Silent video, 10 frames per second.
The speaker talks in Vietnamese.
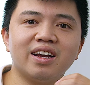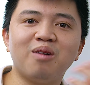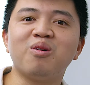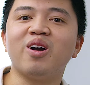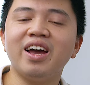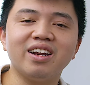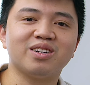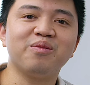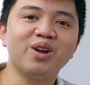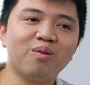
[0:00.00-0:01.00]
không nói hết ở
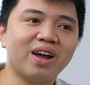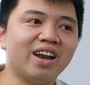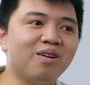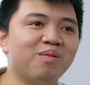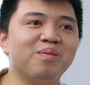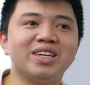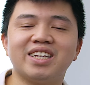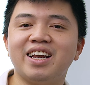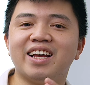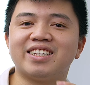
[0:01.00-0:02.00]
trong video hôm nay đâu, mà mình
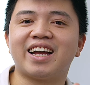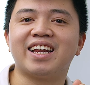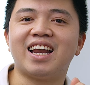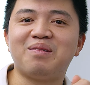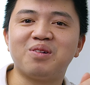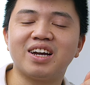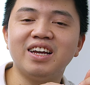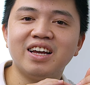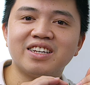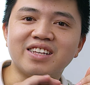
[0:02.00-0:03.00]
sẽ để dành để làm một cái
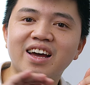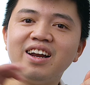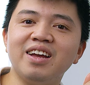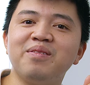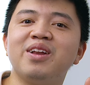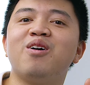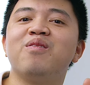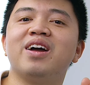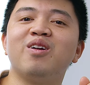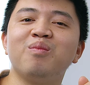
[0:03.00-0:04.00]
series video về
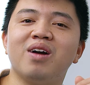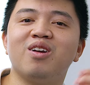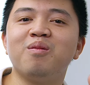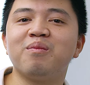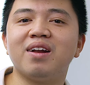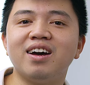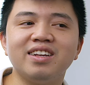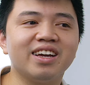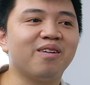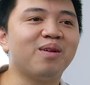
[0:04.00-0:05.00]
Note mười, Note mười Plus như
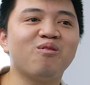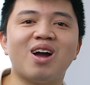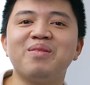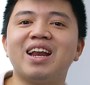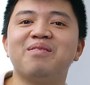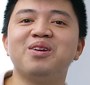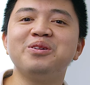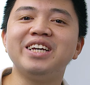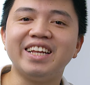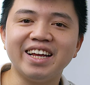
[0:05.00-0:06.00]
kiểu năm ngoái mình làm với Note
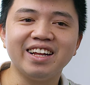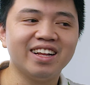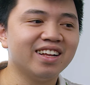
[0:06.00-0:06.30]
chín ấy.